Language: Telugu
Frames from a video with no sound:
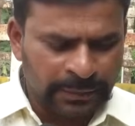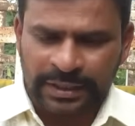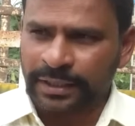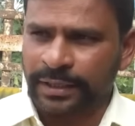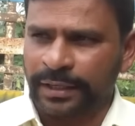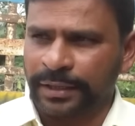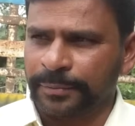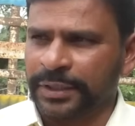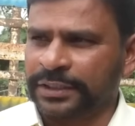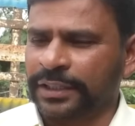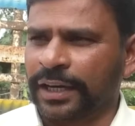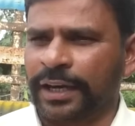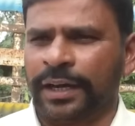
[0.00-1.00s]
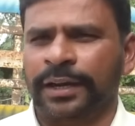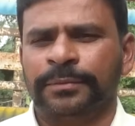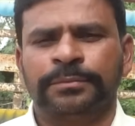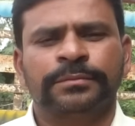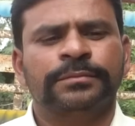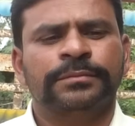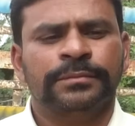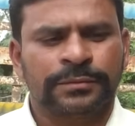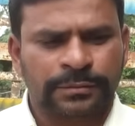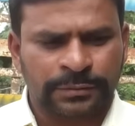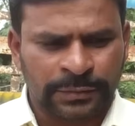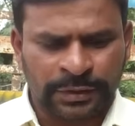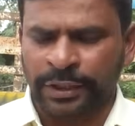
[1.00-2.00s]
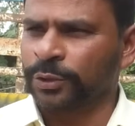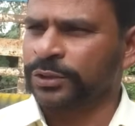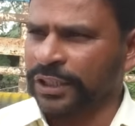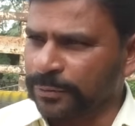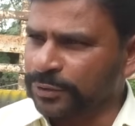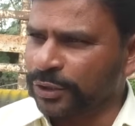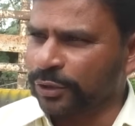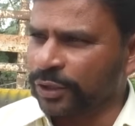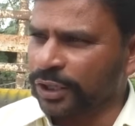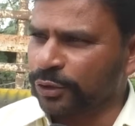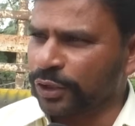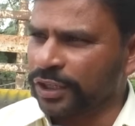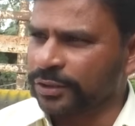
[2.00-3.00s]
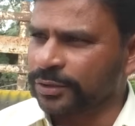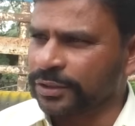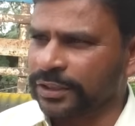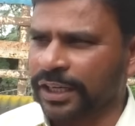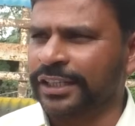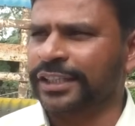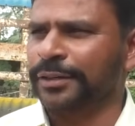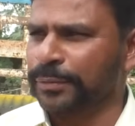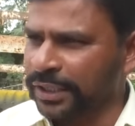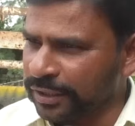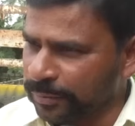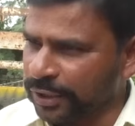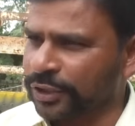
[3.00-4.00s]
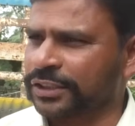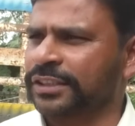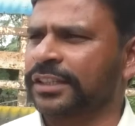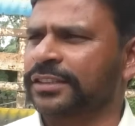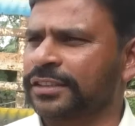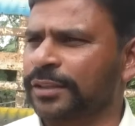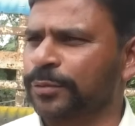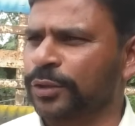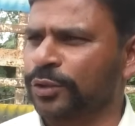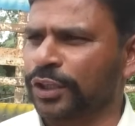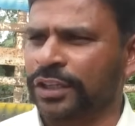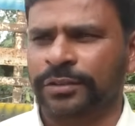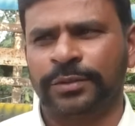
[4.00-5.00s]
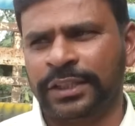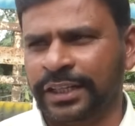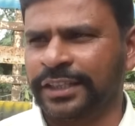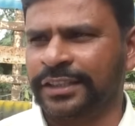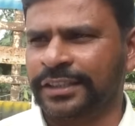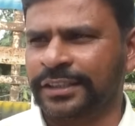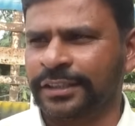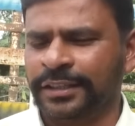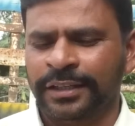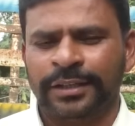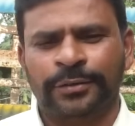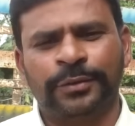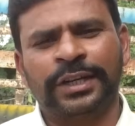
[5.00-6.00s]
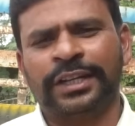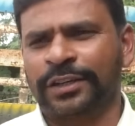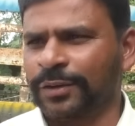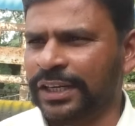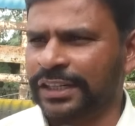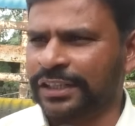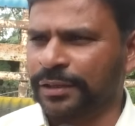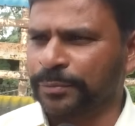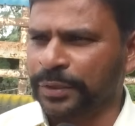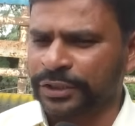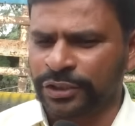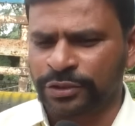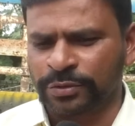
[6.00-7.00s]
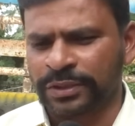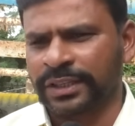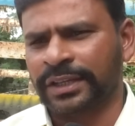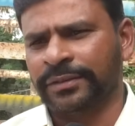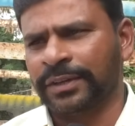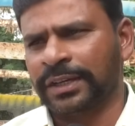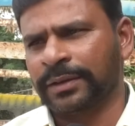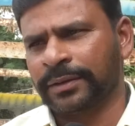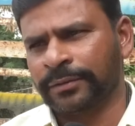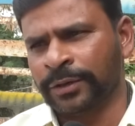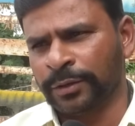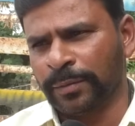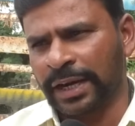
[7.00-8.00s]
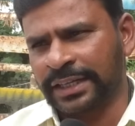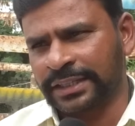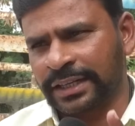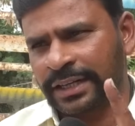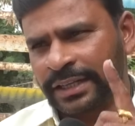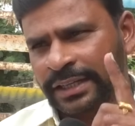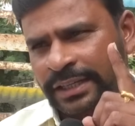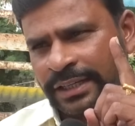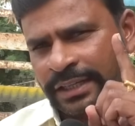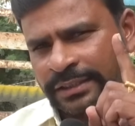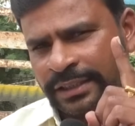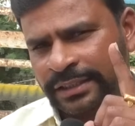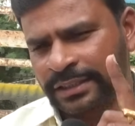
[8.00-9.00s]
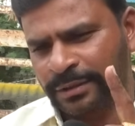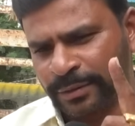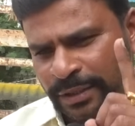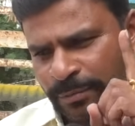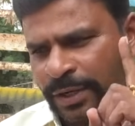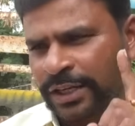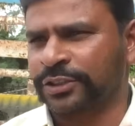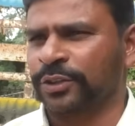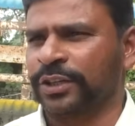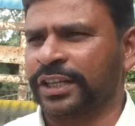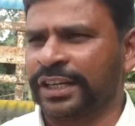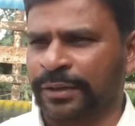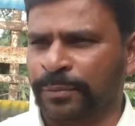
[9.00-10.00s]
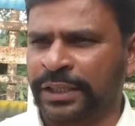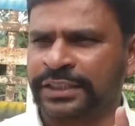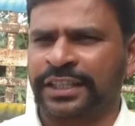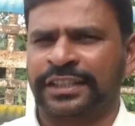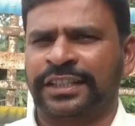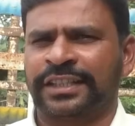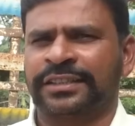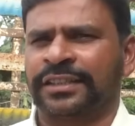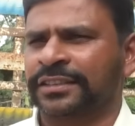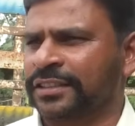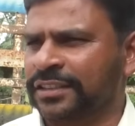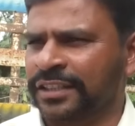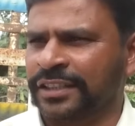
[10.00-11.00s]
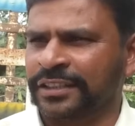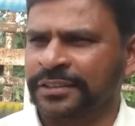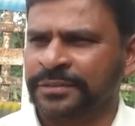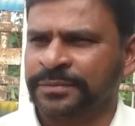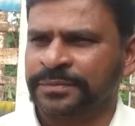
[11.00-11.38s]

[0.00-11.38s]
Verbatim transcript: మన మిగతా ఏలుడు సాంబశివరావు గారు ఉన్నారు ఇలాంటి ఎమ్మెల్యేలు మన శాసనసభ్యులు ఉన్నారు వీళ్ళేంటి వీళ్ళని వాళ్ళని కంపేర్ చేసుకుంటే వీళ్ళ వీళ్ళు మాట్లాడే ఆ దరిద్రమైన భాషలోనే వీళ్ళ బతికందనే తెలిసిద్దండి